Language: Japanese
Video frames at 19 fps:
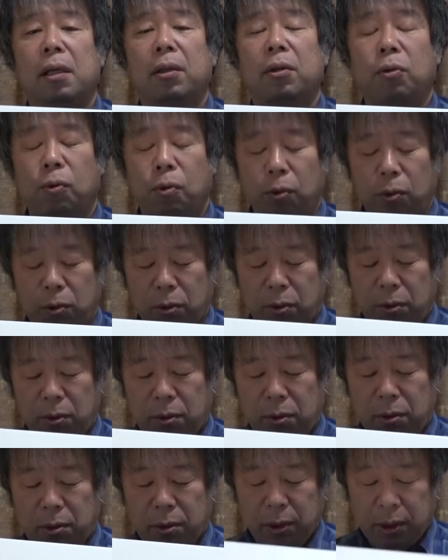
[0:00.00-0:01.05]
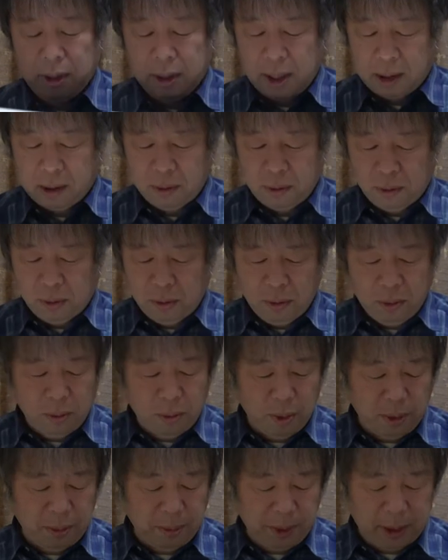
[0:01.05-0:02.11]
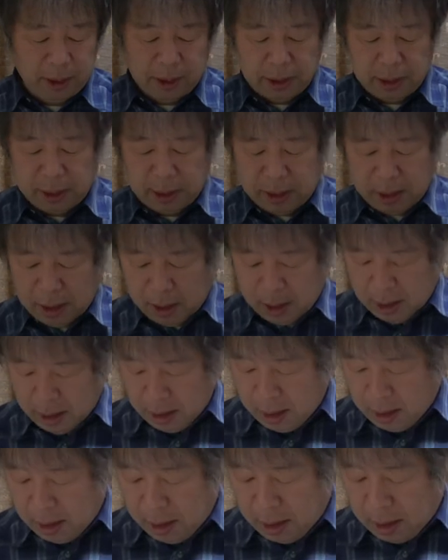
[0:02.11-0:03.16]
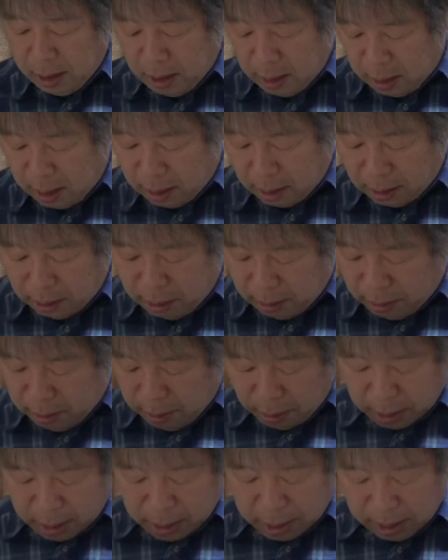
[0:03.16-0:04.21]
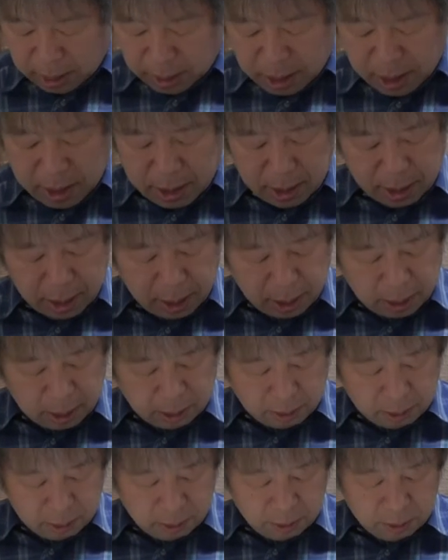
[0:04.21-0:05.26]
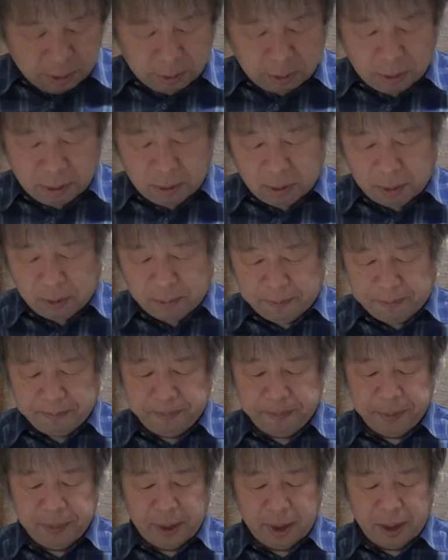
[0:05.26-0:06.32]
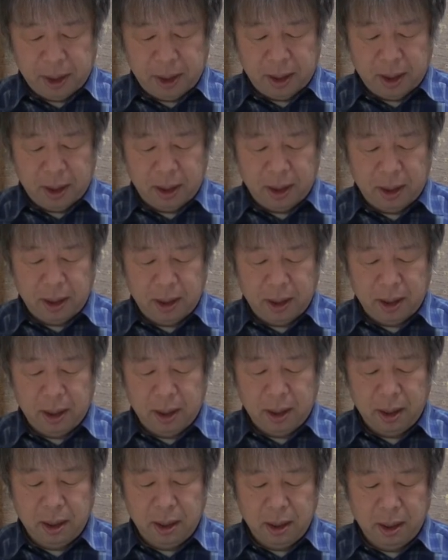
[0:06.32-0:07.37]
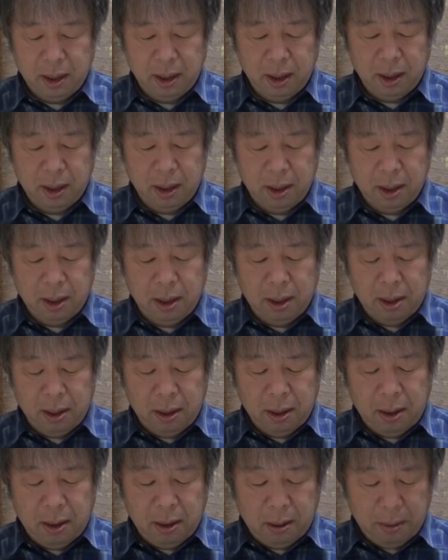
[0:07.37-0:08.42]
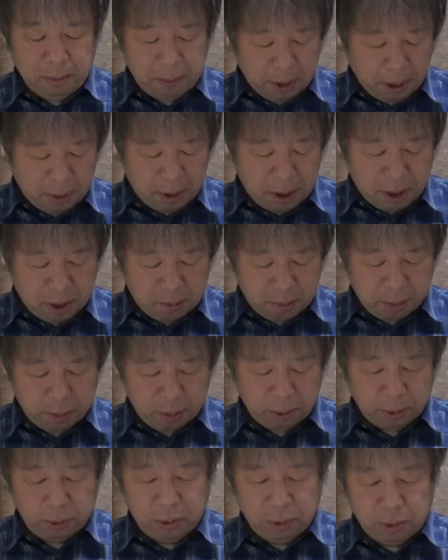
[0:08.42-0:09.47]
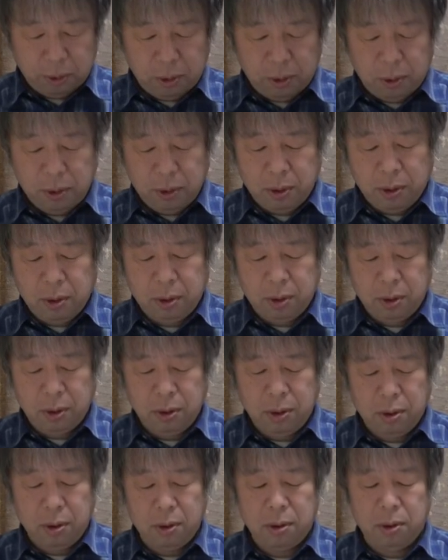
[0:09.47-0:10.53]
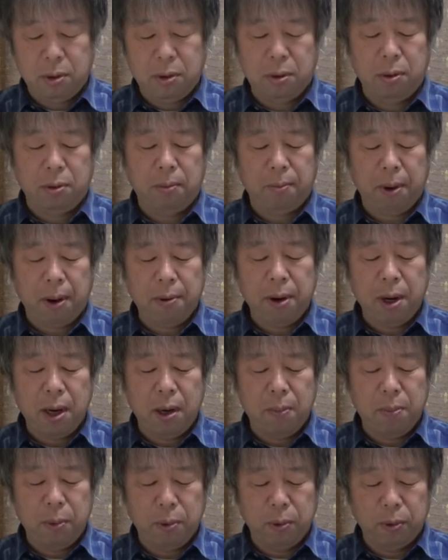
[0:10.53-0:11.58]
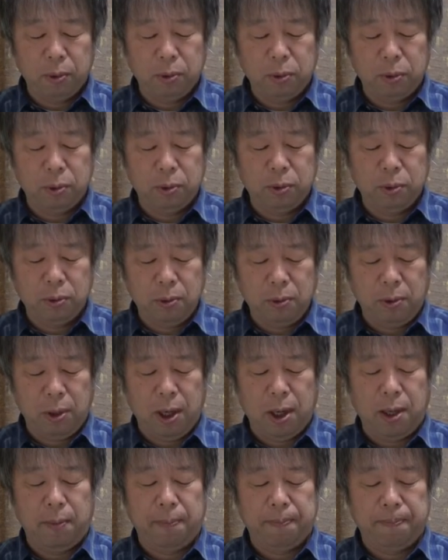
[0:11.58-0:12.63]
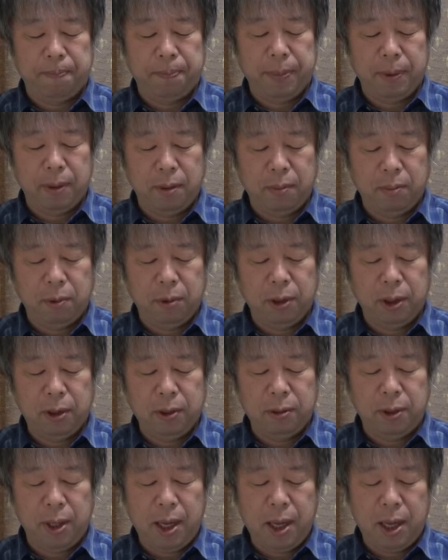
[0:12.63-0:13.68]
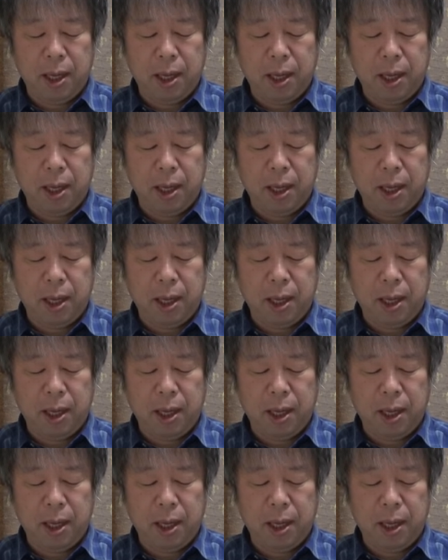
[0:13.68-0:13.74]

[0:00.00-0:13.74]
ところだと思います。でこれが何かというと、えー、パワーポートパワーポートソーラーモデル